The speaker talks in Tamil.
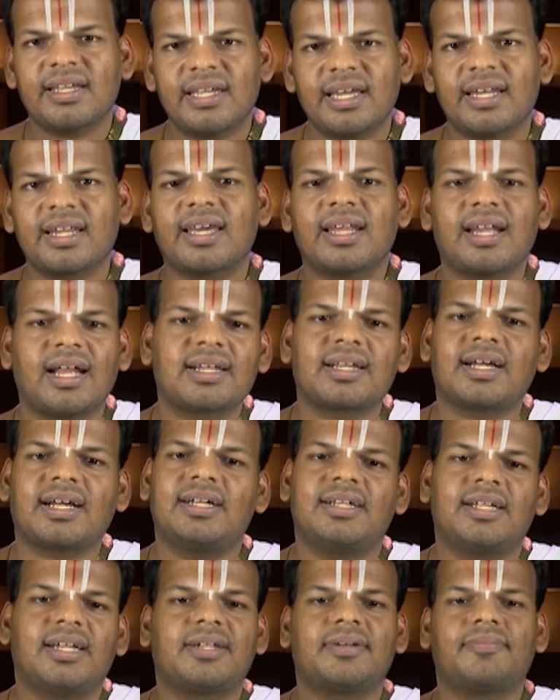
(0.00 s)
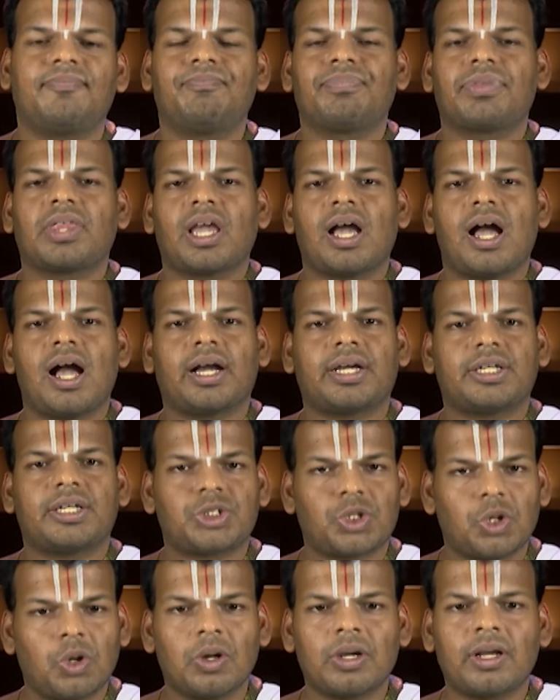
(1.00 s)
என்கிறான் கண்ணன் ஆக
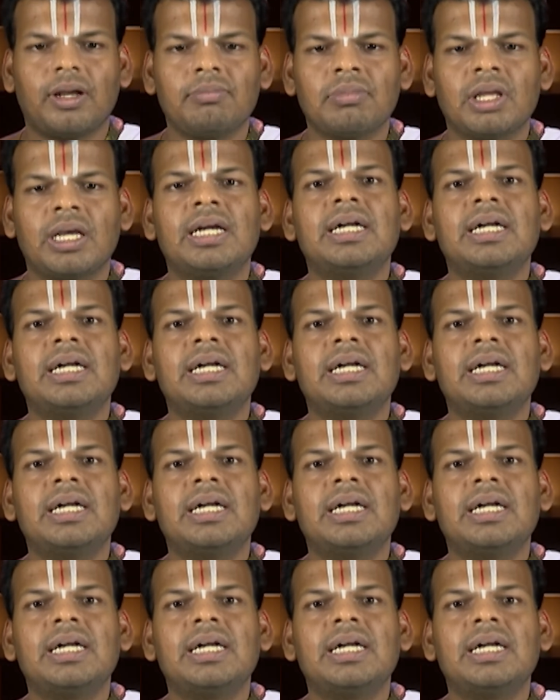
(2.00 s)
ஸ்லோகம்